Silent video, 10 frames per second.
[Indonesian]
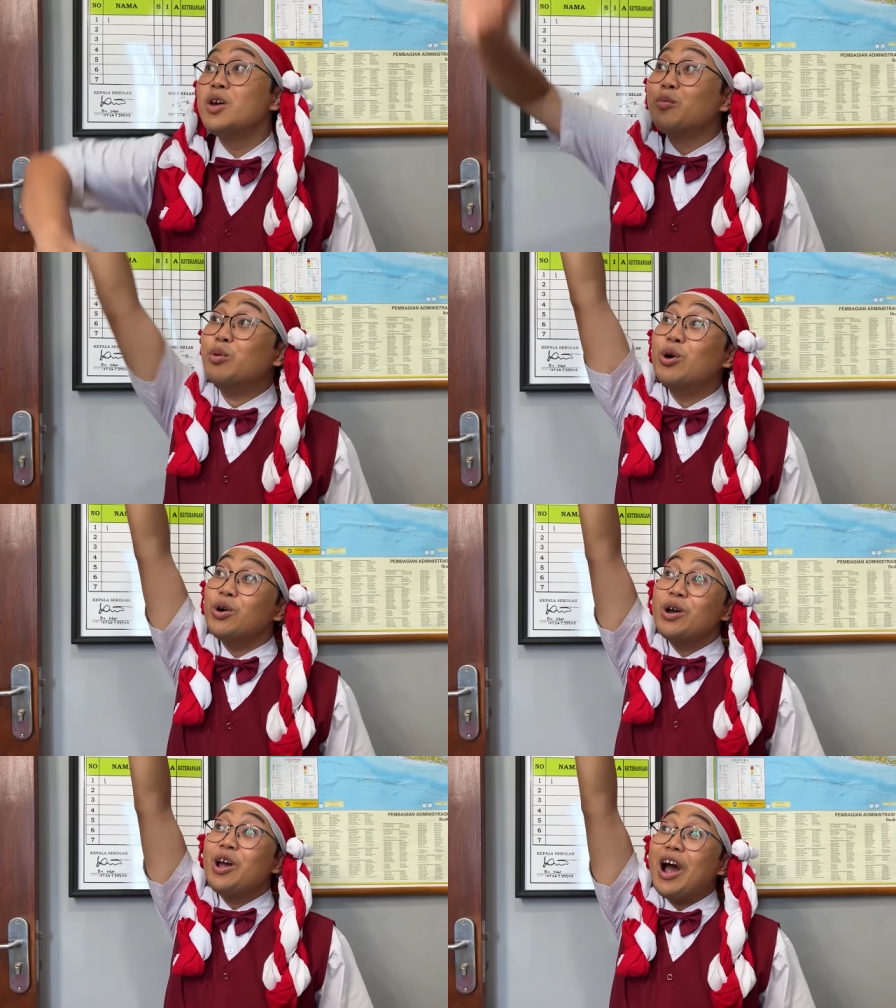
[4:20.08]

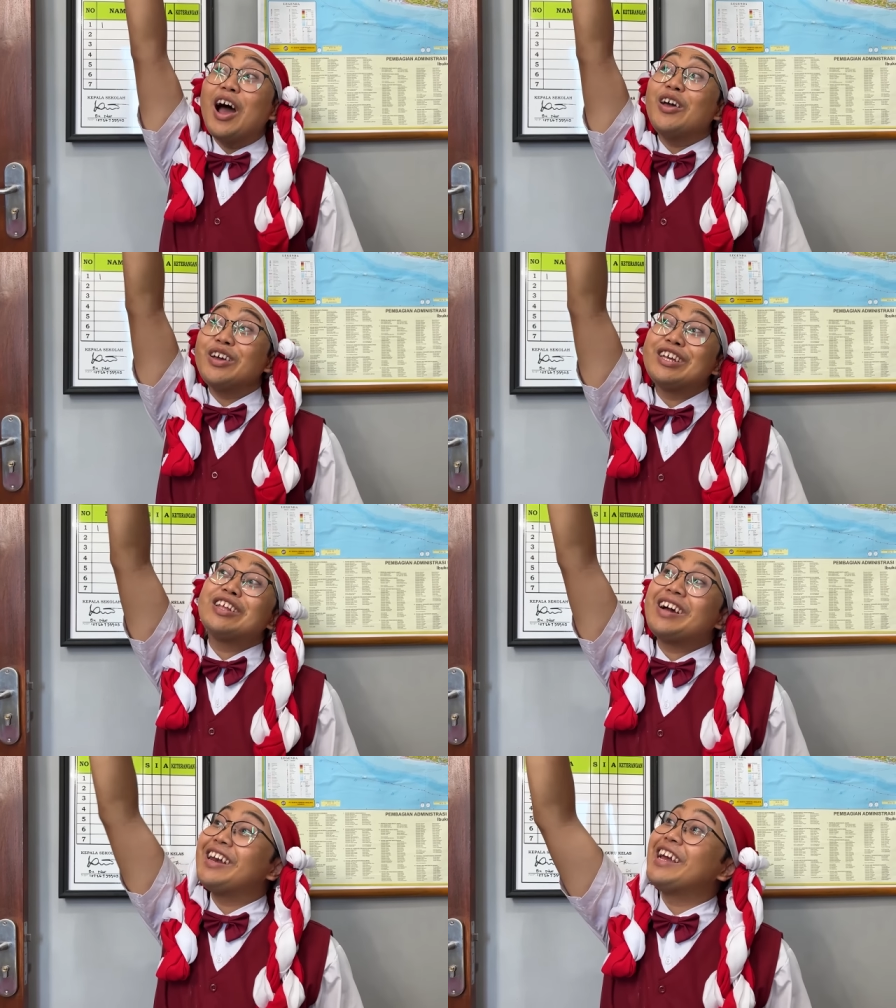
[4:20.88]
Bu, ayo
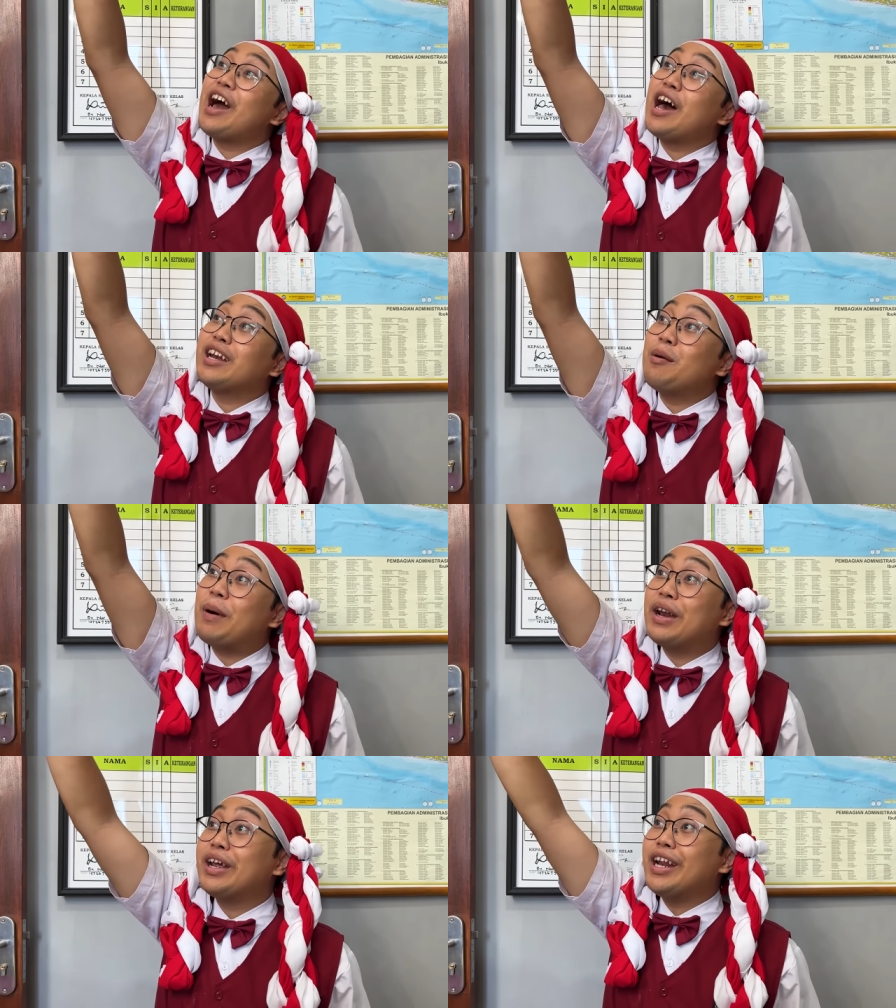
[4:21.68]
kita ke nikahannya
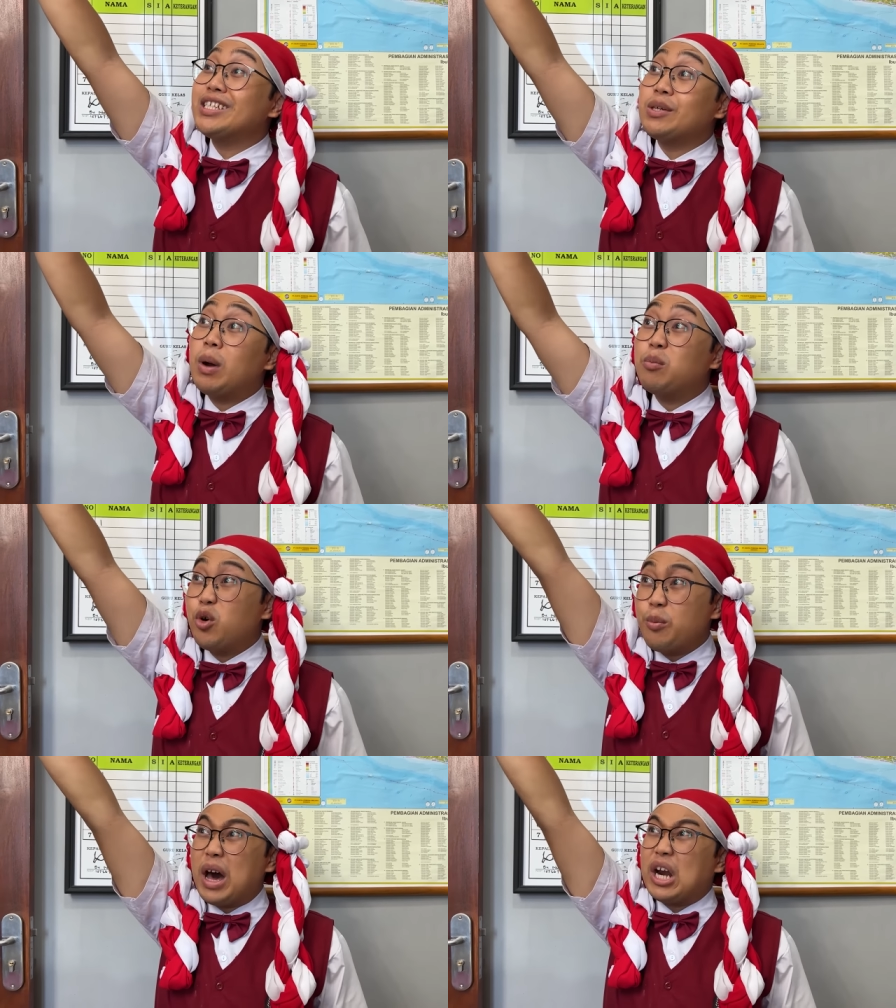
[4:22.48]
Pak Dadang sama
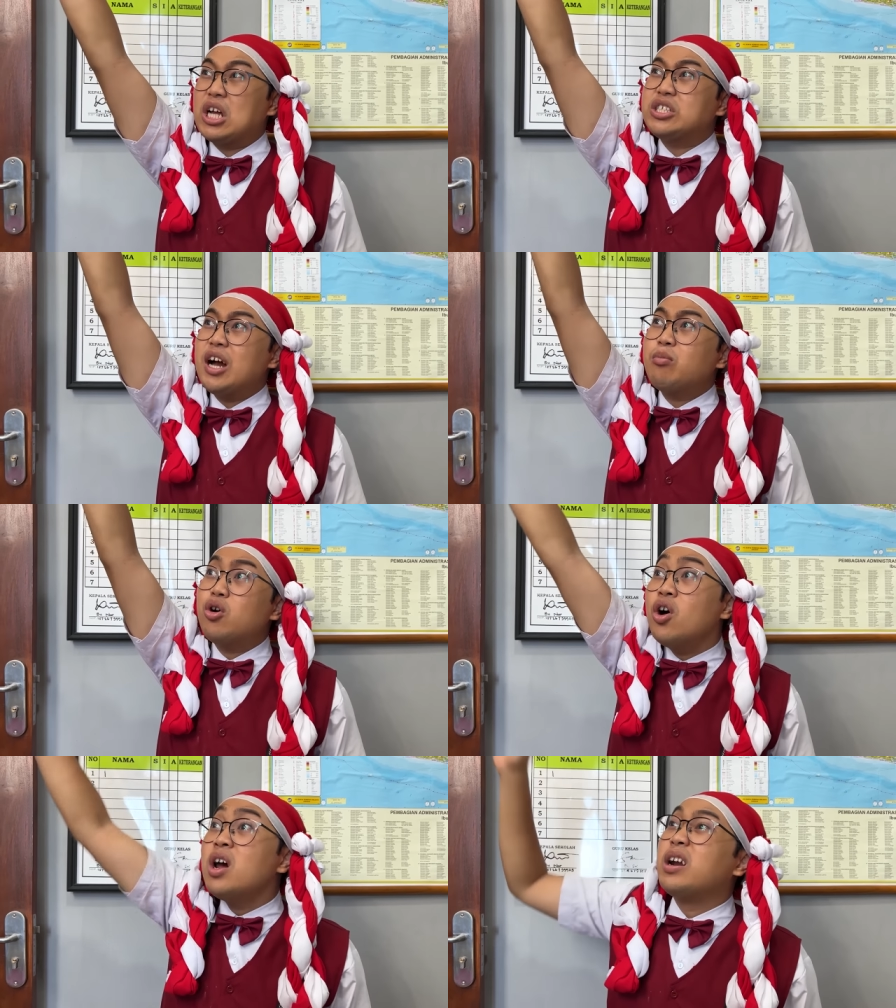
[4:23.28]
Bu Maraja,
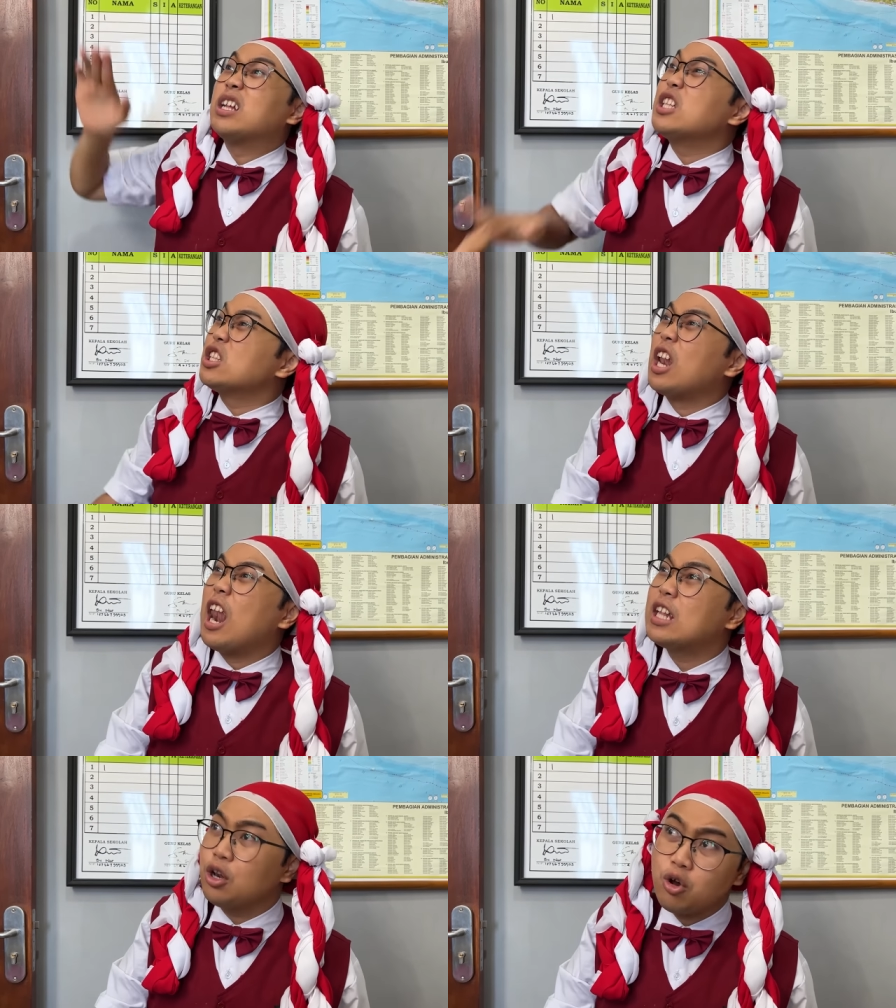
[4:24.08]
Bu Nanti
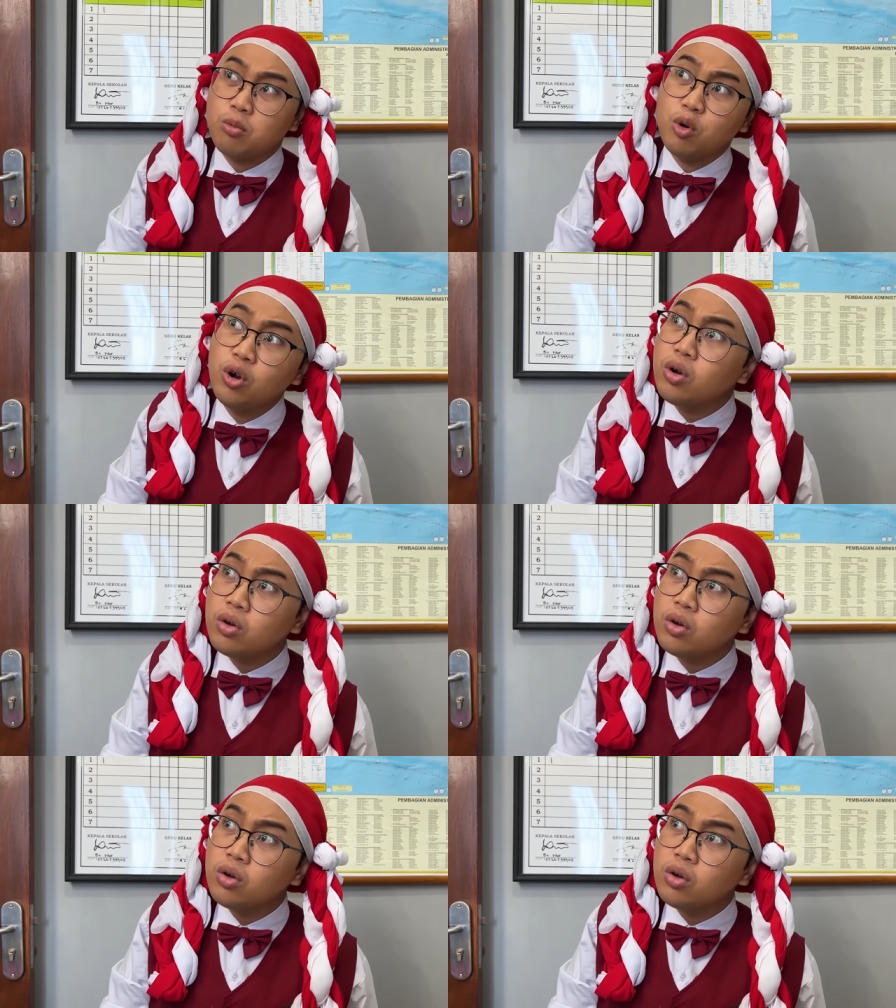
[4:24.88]
telat loh, Bu